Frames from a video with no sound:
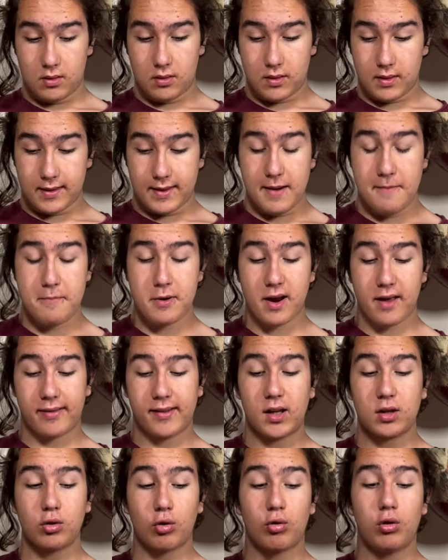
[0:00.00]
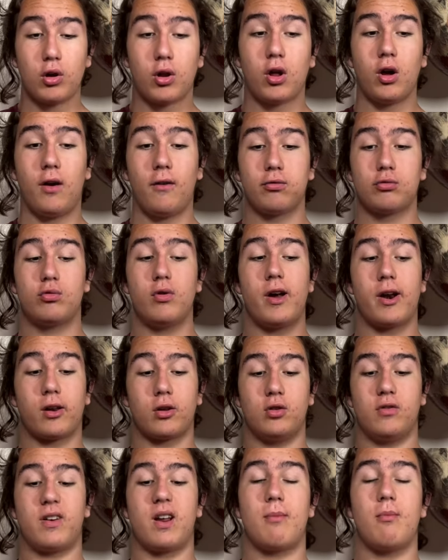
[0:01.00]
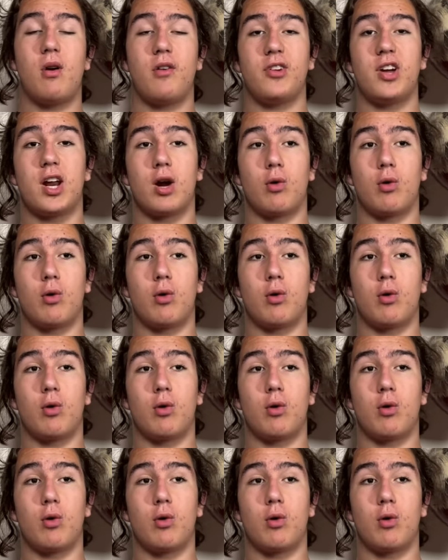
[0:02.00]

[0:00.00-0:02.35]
Sempre stando sul software dovremmo avere